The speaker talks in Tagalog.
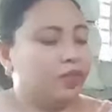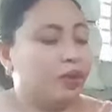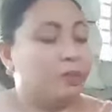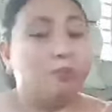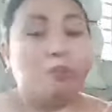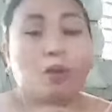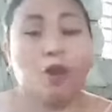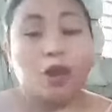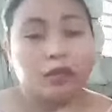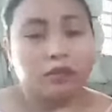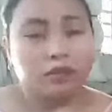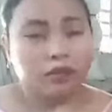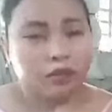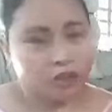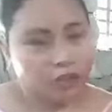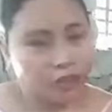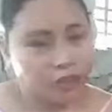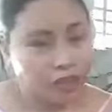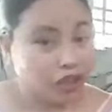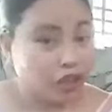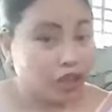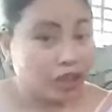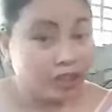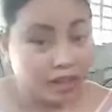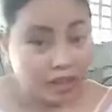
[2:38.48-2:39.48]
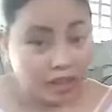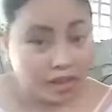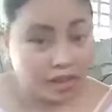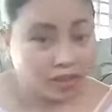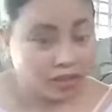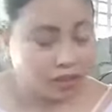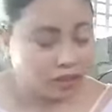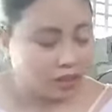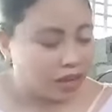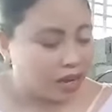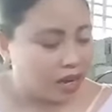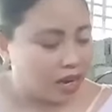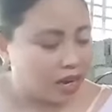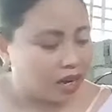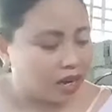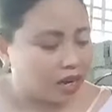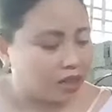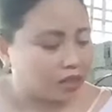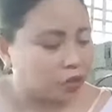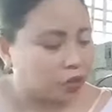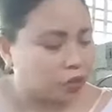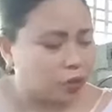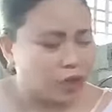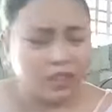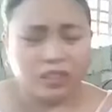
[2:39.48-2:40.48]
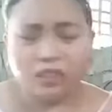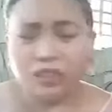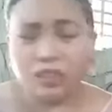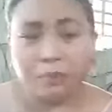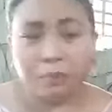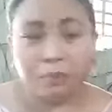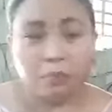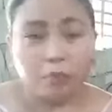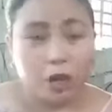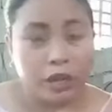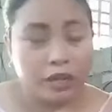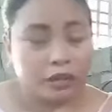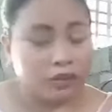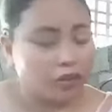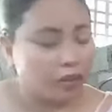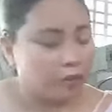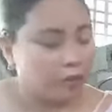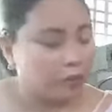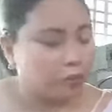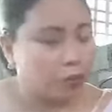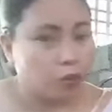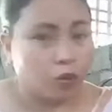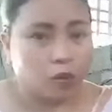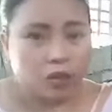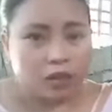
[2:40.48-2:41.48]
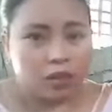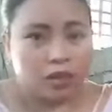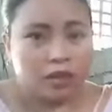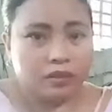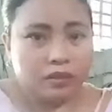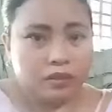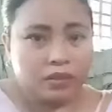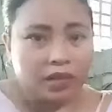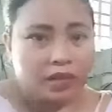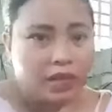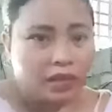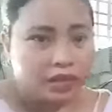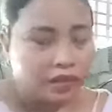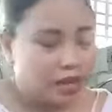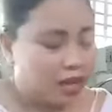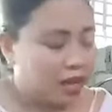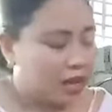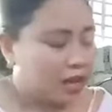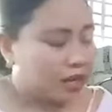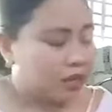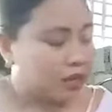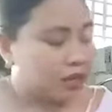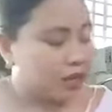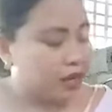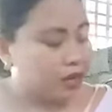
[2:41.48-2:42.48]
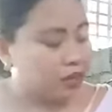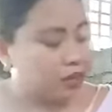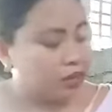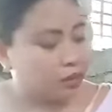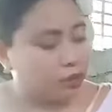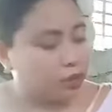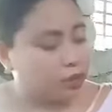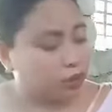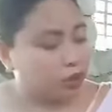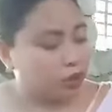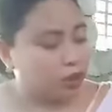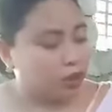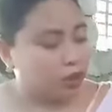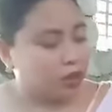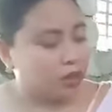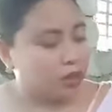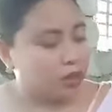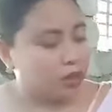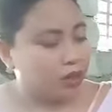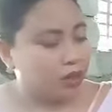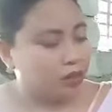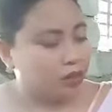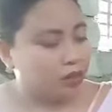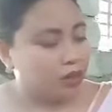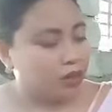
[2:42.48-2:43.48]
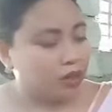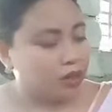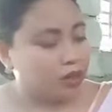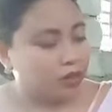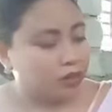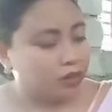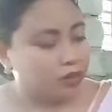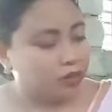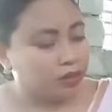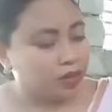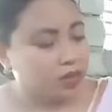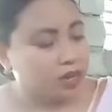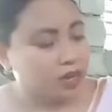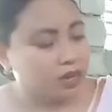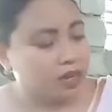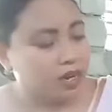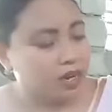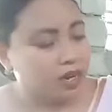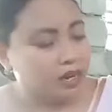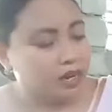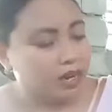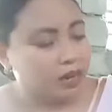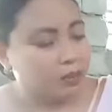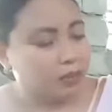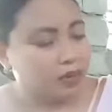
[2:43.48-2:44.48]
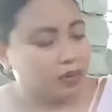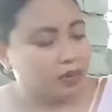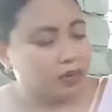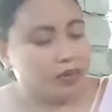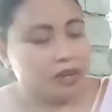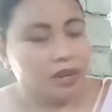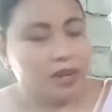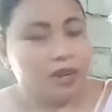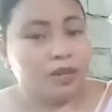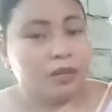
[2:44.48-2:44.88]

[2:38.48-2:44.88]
Na-boiled ko na siya guys ha. Actually, isang boiled lang po. And then, nilagyan ko siya ng ano na, tinanggalan namin.